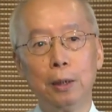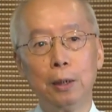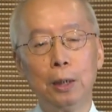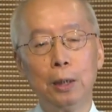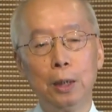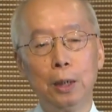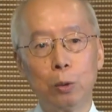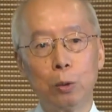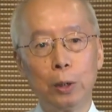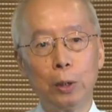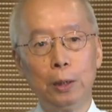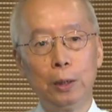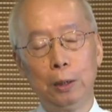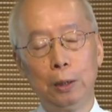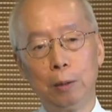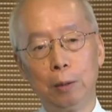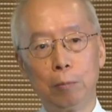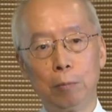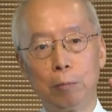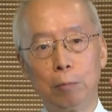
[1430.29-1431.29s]
所以
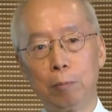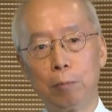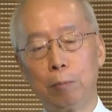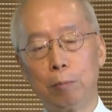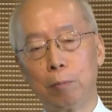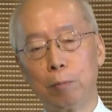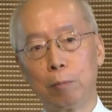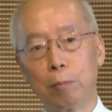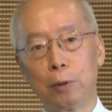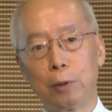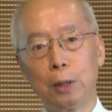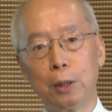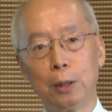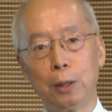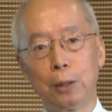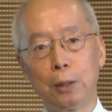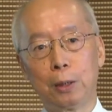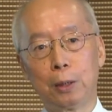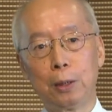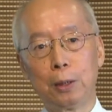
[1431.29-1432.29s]
这个
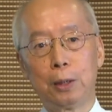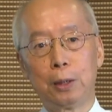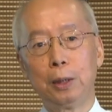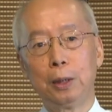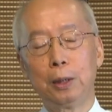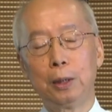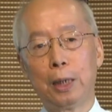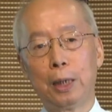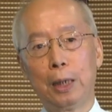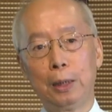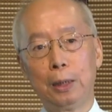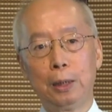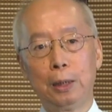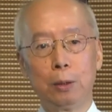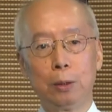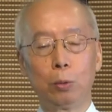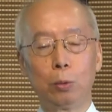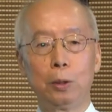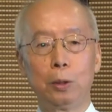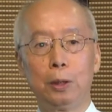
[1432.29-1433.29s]
执心它一个就
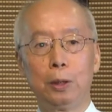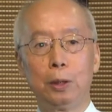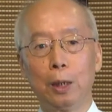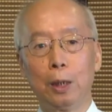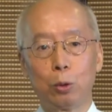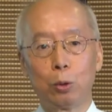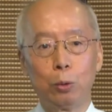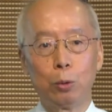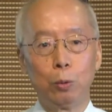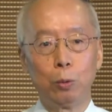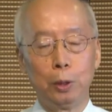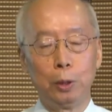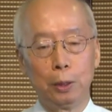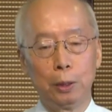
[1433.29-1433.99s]
是你要修你